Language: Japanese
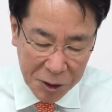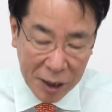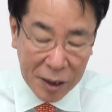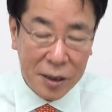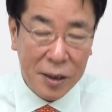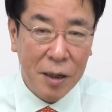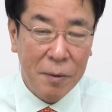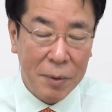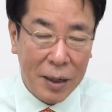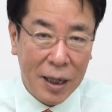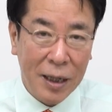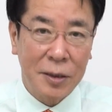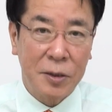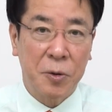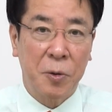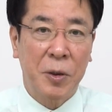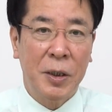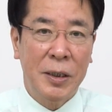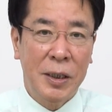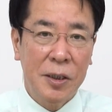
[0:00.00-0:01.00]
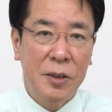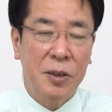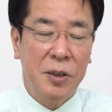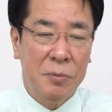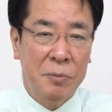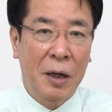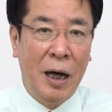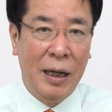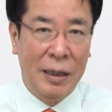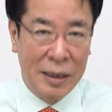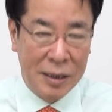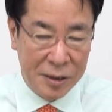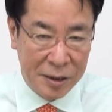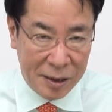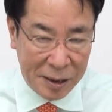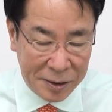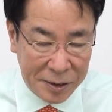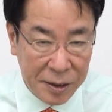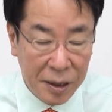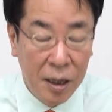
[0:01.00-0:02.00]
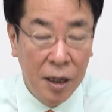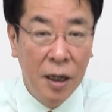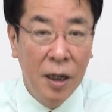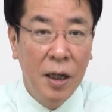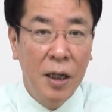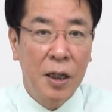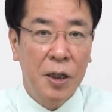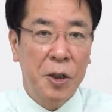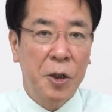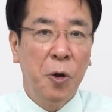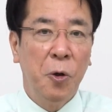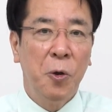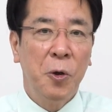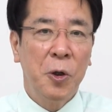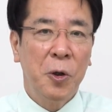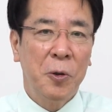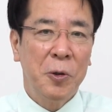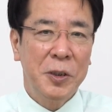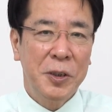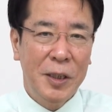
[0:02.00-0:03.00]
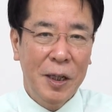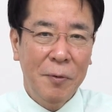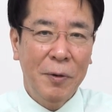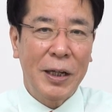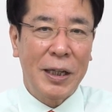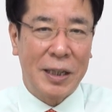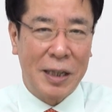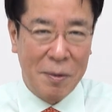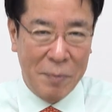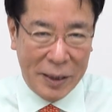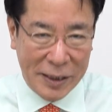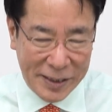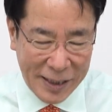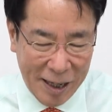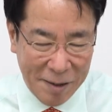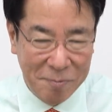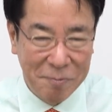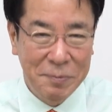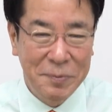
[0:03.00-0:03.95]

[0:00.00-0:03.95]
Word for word: ていればそれで済む話です強要してはいけません